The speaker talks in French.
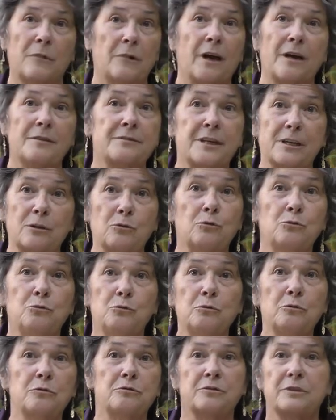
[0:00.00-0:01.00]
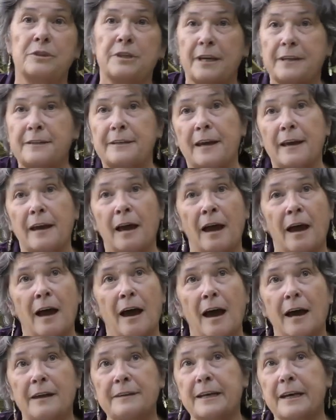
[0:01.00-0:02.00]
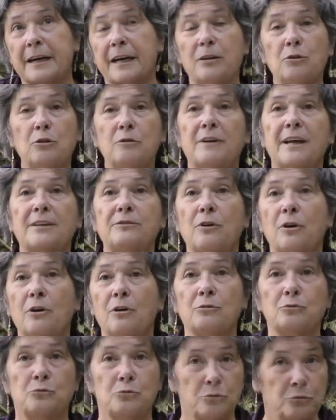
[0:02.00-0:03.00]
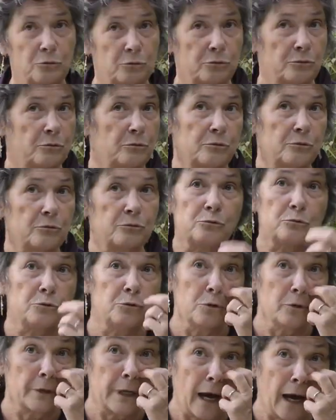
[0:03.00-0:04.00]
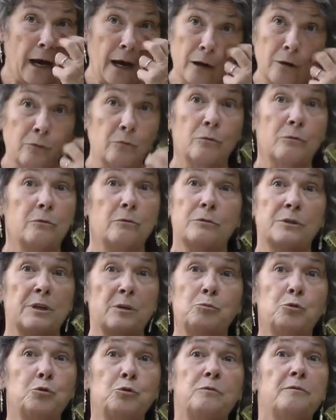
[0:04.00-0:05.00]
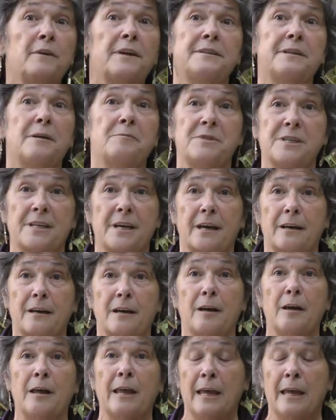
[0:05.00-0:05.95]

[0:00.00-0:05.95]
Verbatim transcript: assez connu, qui a été un des rénovateurs du, yoga au, début du XXe siècle,